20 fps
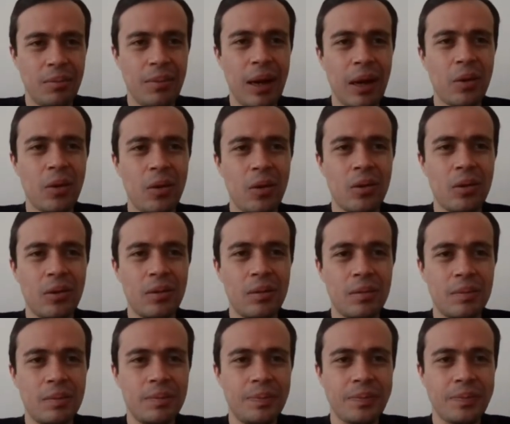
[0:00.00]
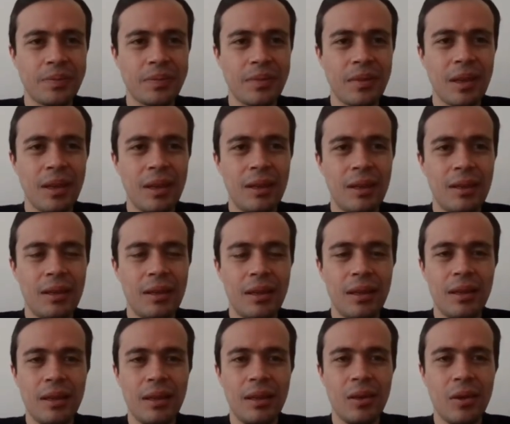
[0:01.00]
va con
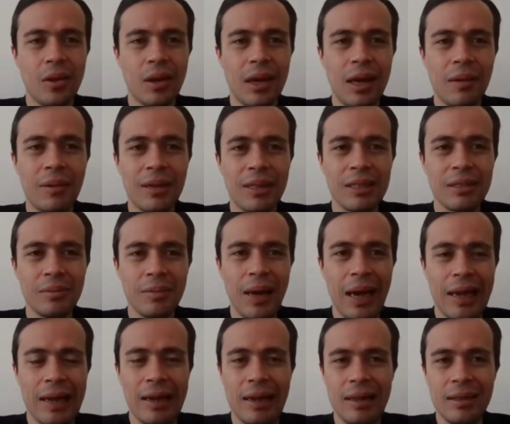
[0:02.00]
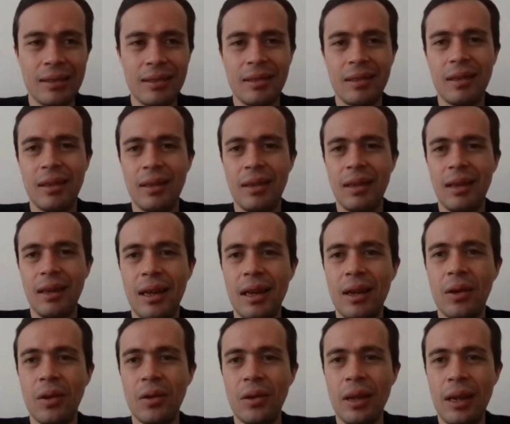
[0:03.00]
eh, Jorge Álvarez Maínez,
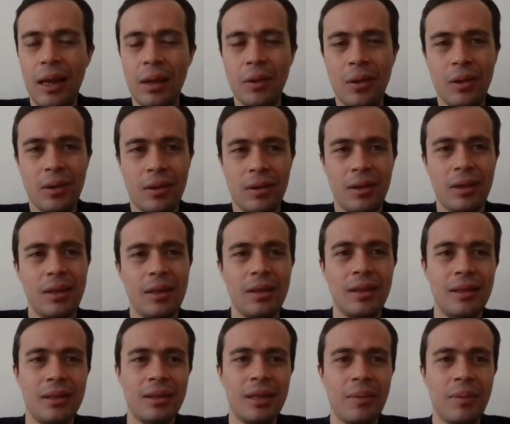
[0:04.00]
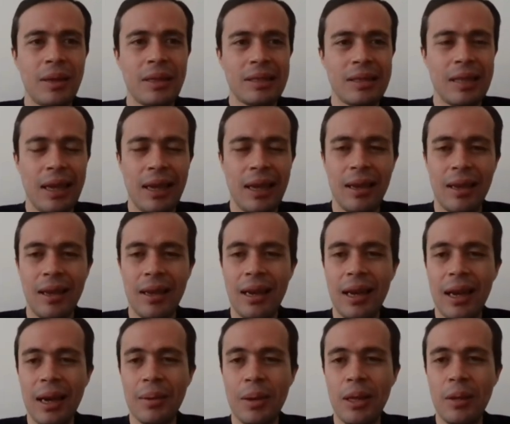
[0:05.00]
el coordinador de MC en
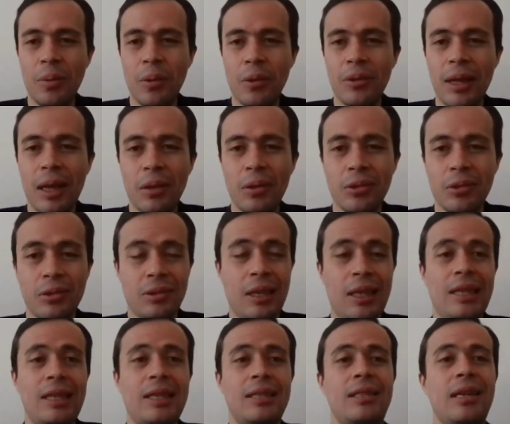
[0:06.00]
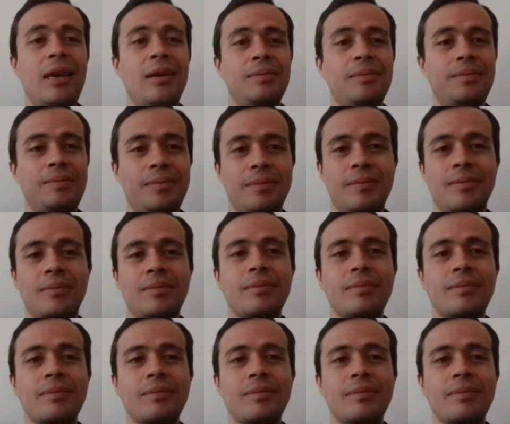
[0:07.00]
la Cámara de Diputados, y dice,